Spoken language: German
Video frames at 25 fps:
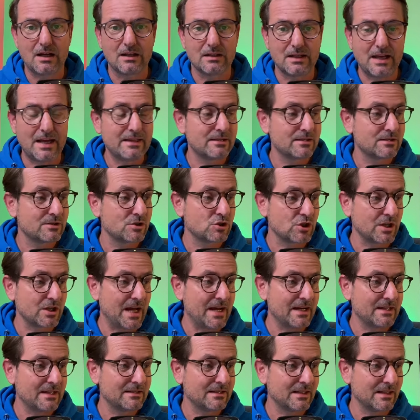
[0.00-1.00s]
es
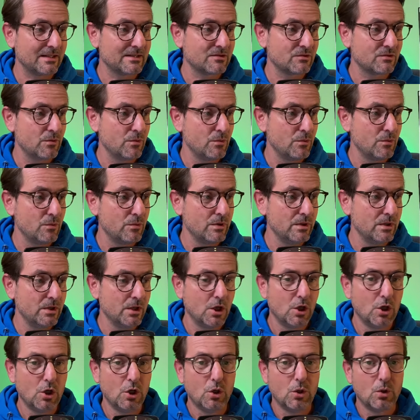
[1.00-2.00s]
steigt das Öl
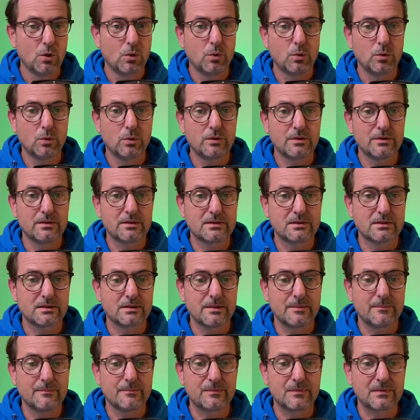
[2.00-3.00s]
und
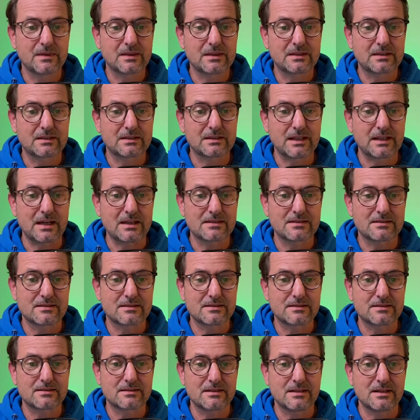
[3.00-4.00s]
ähm,
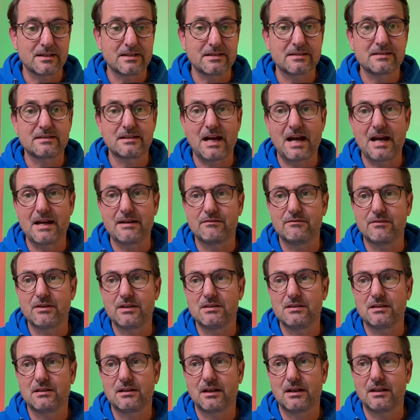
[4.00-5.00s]
das ist ein
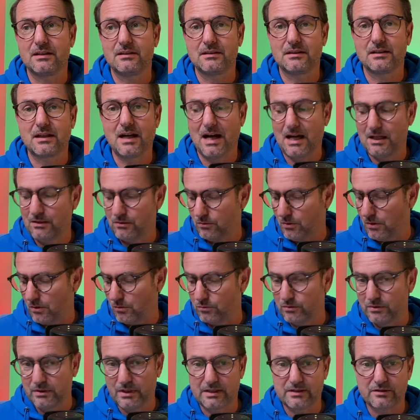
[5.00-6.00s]
wichtiger Indikator
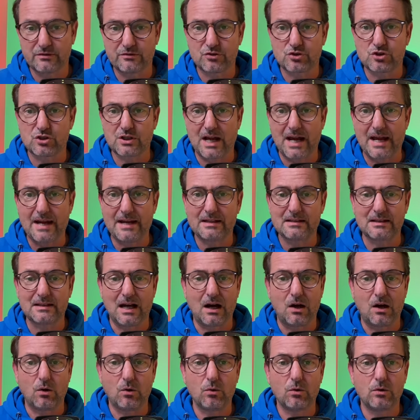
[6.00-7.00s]
und es steigt
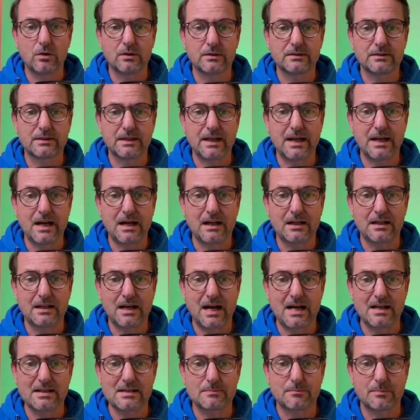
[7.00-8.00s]
auch der
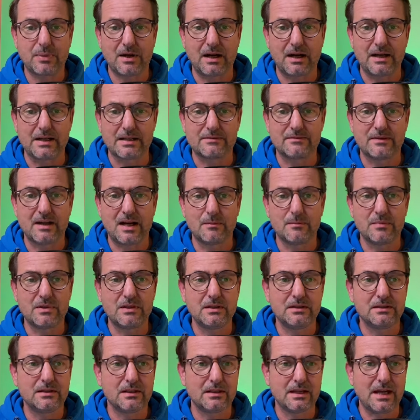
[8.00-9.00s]
Gaspreis. Wir haben
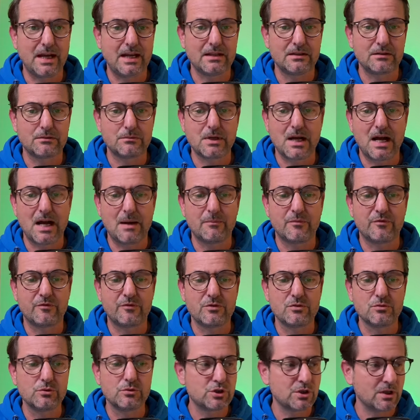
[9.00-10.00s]
hier den Henry Hub
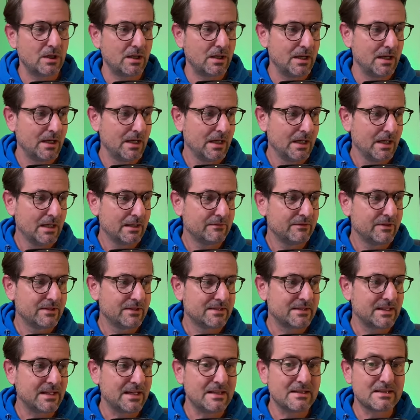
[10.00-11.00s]
Future. Wir
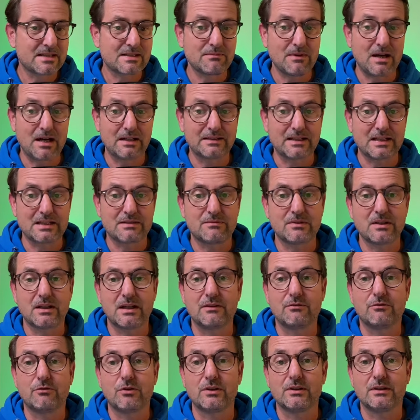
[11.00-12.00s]
sehen zwar, dass wir
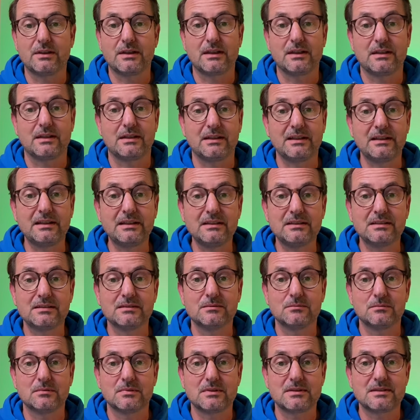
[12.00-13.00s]
von den
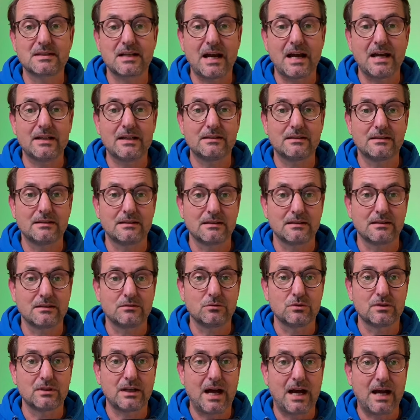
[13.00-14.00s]
Krisenzeiten,
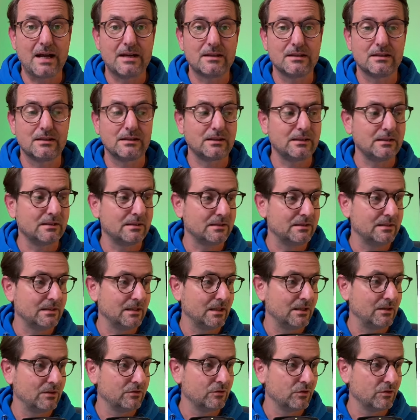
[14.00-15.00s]
Ukraine-Krieg
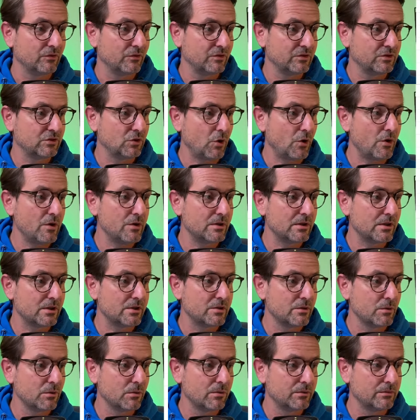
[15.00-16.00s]
hier, deutlich
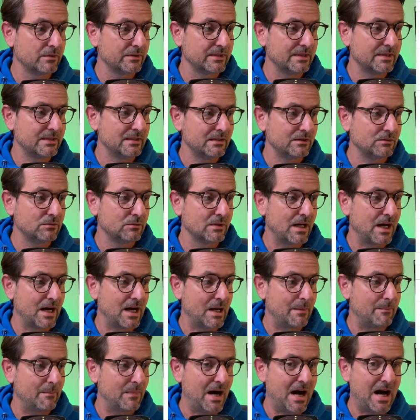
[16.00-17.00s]
höhere Notierungen
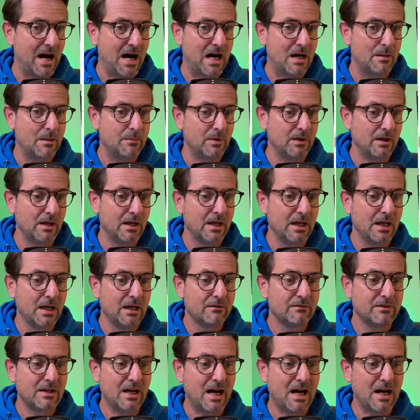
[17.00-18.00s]
haben, aber
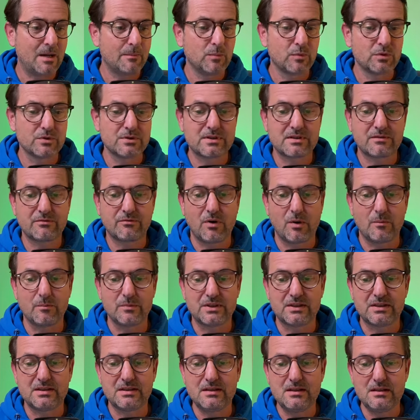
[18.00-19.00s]
wir haben uns vom
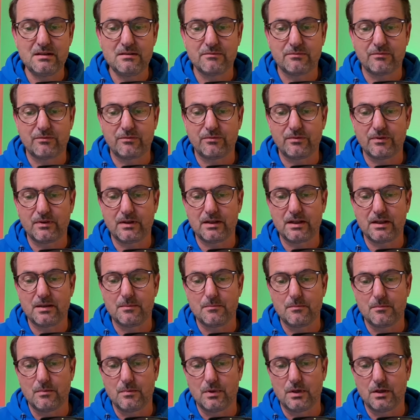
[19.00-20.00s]
Tief
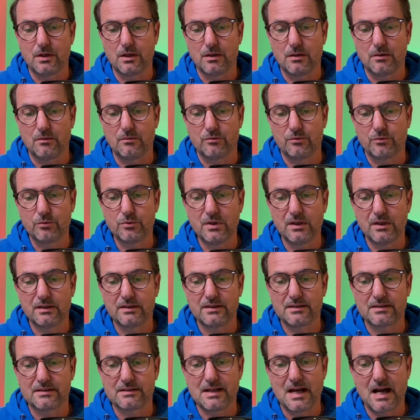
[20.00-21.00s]
im äh, Frühjahr
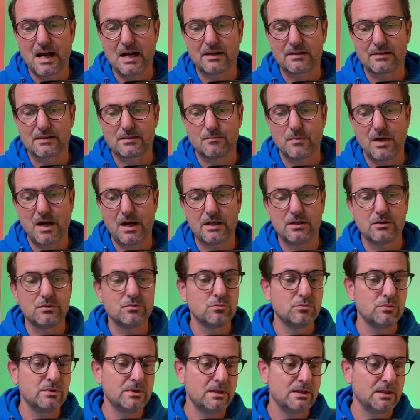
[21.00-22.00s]
diesen Jahres, Mai,
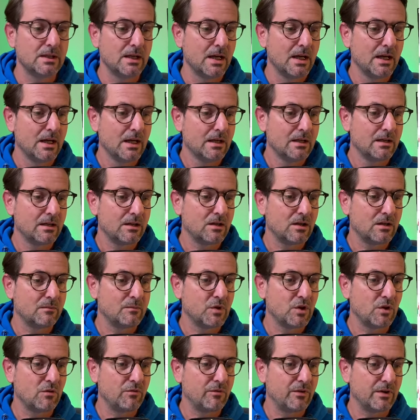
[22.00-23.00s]
Juni, kommen wir
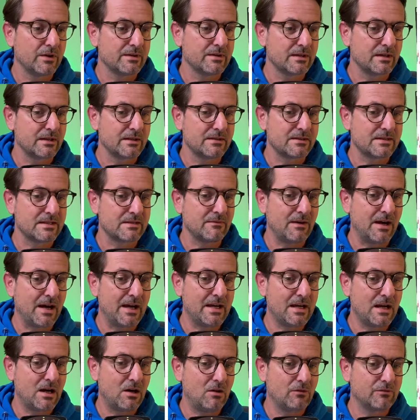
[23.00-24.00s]
noch von
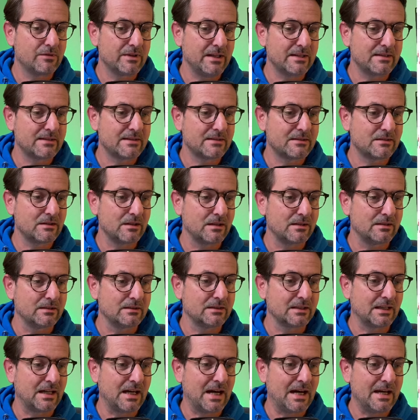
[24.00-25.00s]
2 äh, auf jetzt äh,
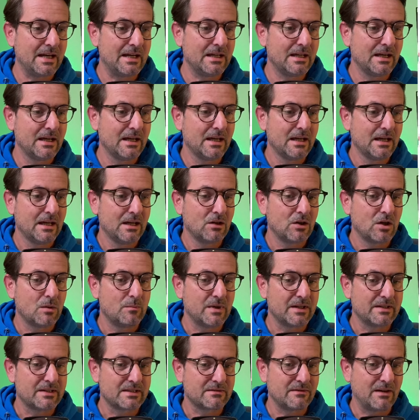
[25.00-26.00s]

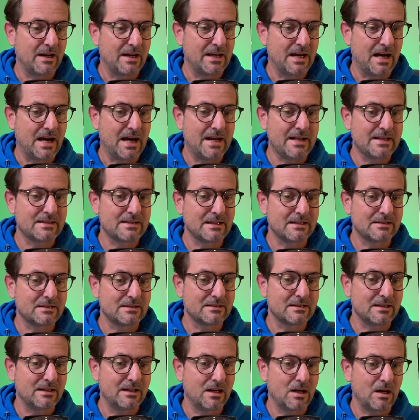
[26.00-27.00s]
3,21. Das
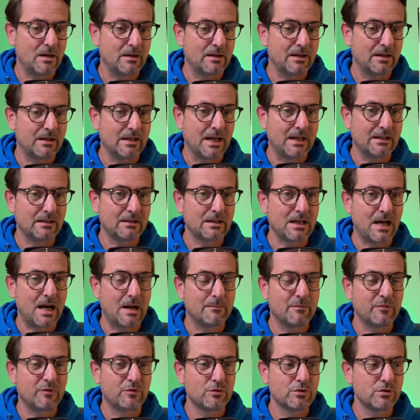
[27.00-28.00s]
ist der Henry
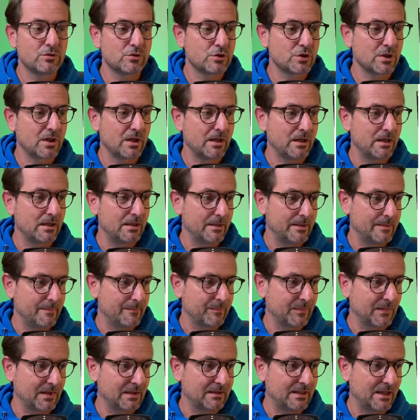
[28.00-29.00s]
Hub Future,
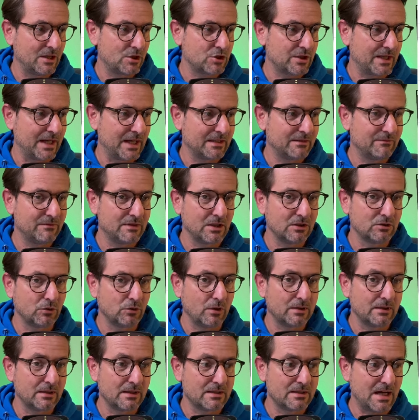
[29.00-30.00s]
ähm, der steigt wieder
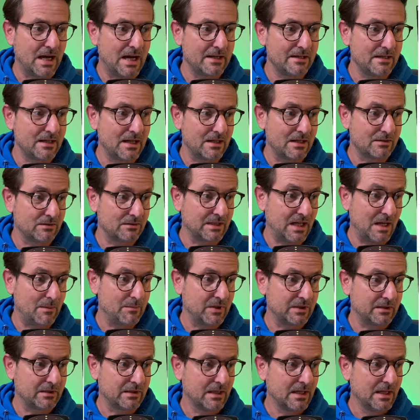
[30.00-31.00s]
deutlich an. Also
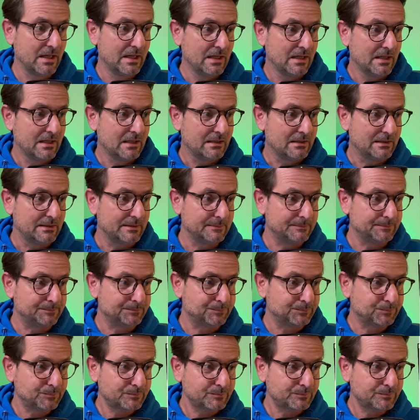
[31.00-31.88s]
damit ähm,